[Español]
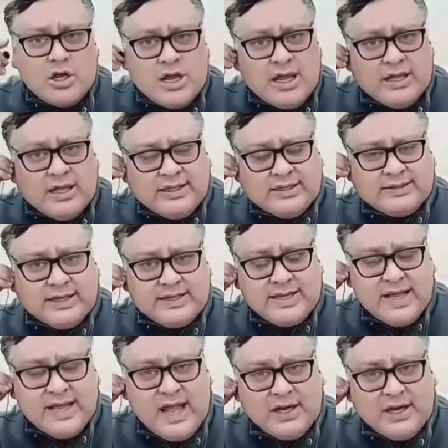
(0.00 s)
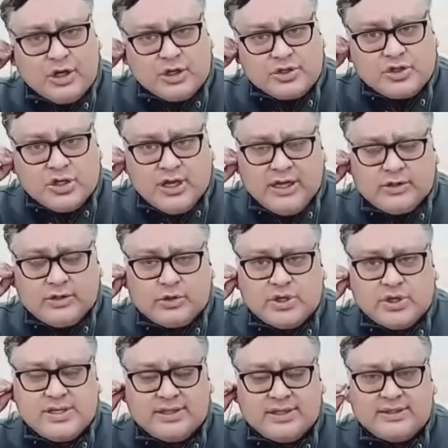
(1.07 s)
de 13 años, esto es
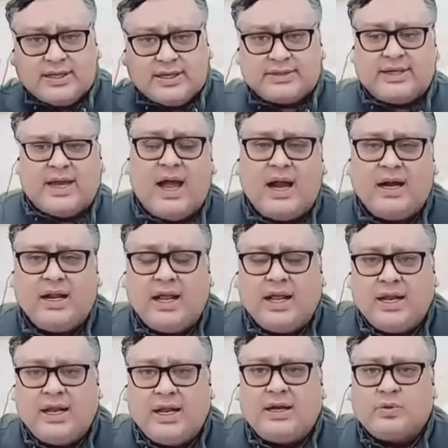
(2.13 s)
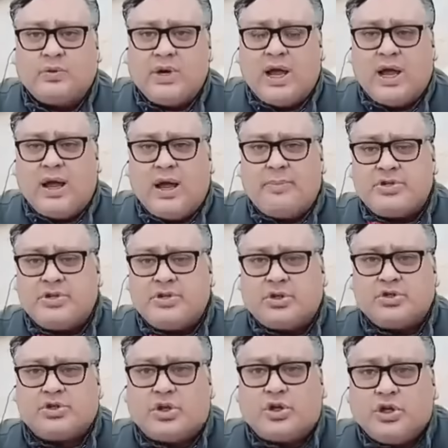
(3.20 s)
en Tartagal, en una misión
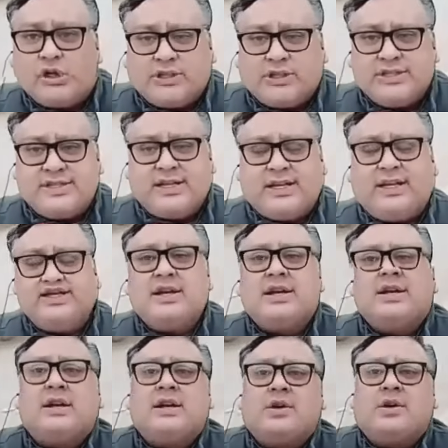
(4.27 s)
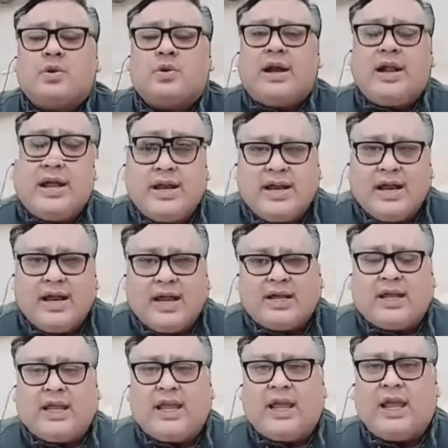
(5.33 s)
chorote allí, una nena
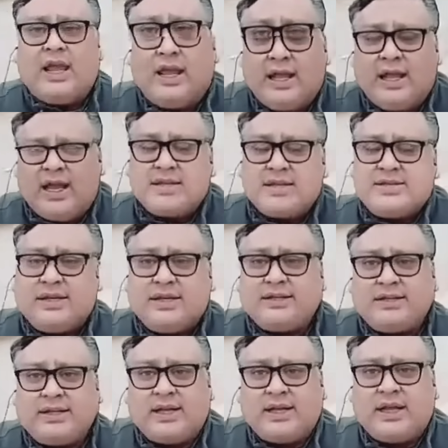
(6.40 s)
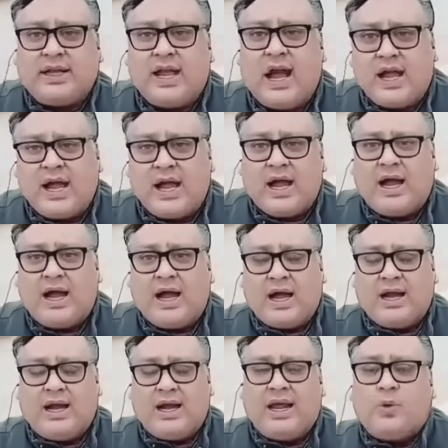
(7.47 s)
que eh, asiste a
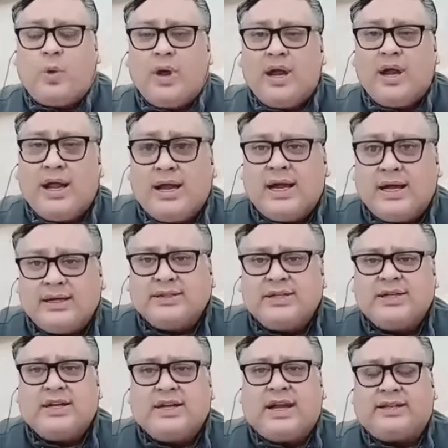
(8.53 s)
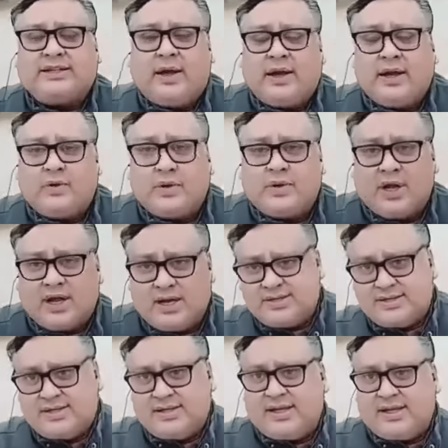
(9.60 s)
la escuela, que estaban en una
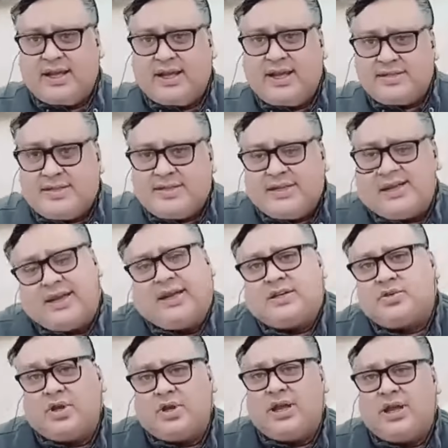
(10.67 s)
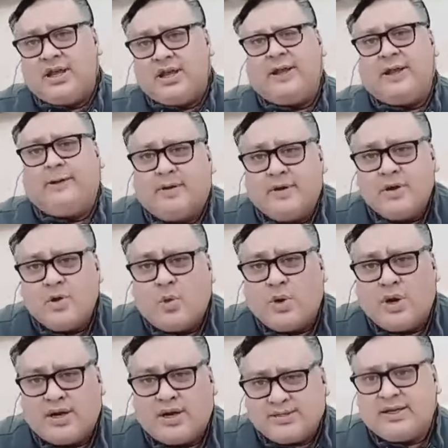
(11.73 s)
clase de ESI, que es eh,
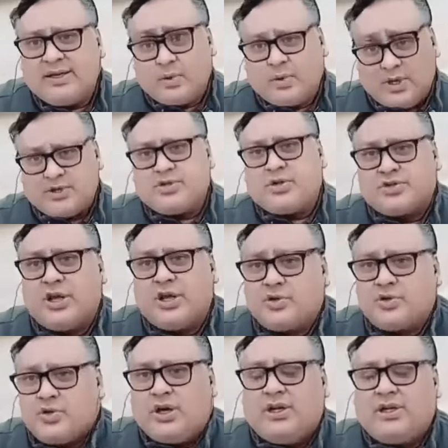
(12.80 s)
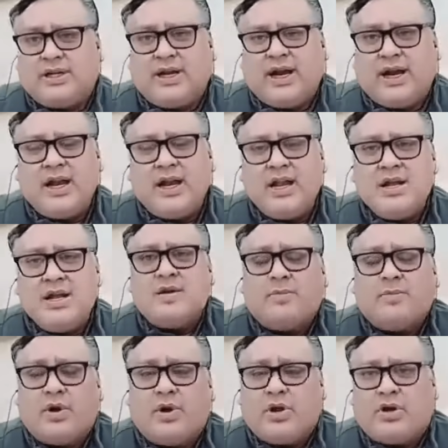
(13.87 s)
una clase de educación sexual integral.
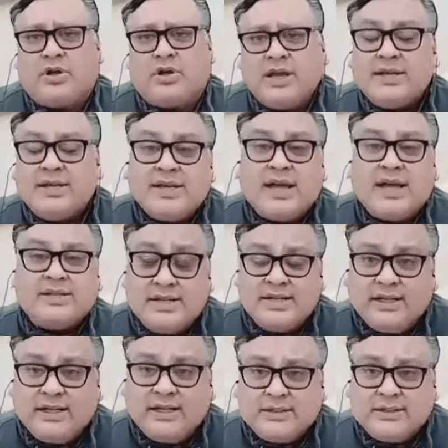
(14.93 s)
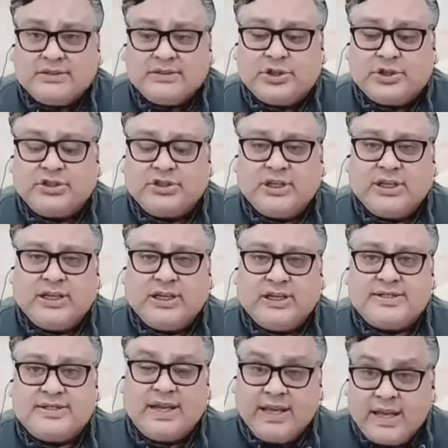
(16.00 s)
Bueno, y es allí donde
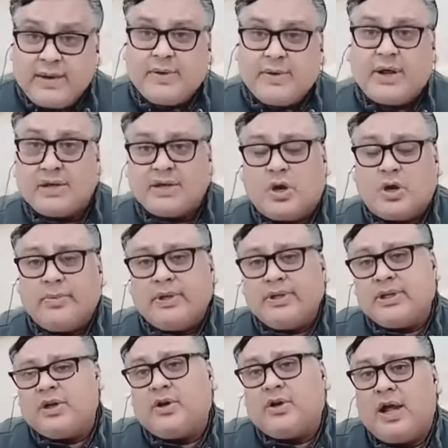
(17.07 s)
se quiebra casualmente con las